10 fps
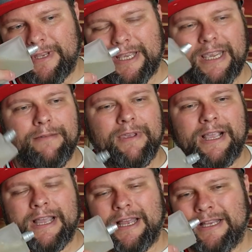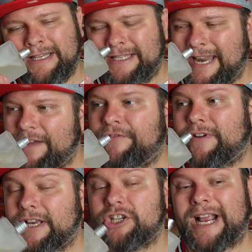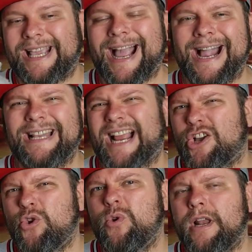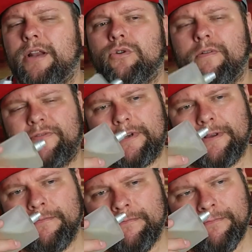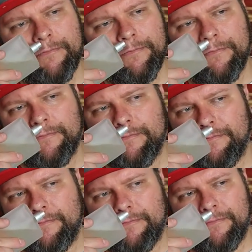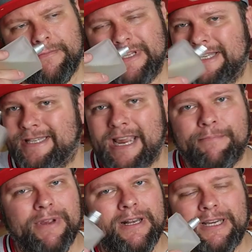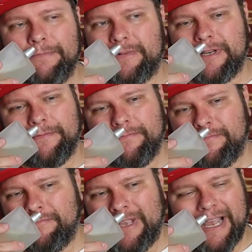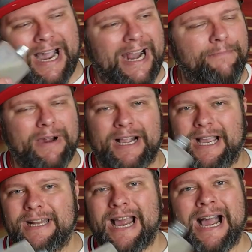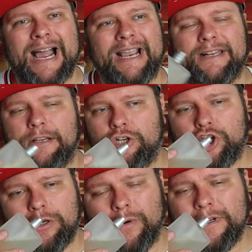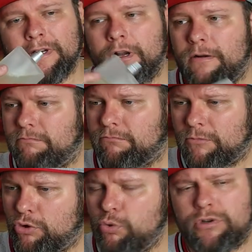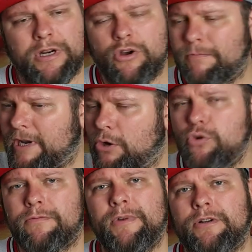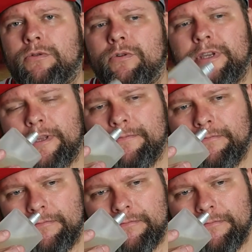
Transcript: cremiger, sehr frischer, kalter, kühler Duft. Sehr beliebt. Haltbarkeit 8 Stunden. Gut, kommt er gut mit durch.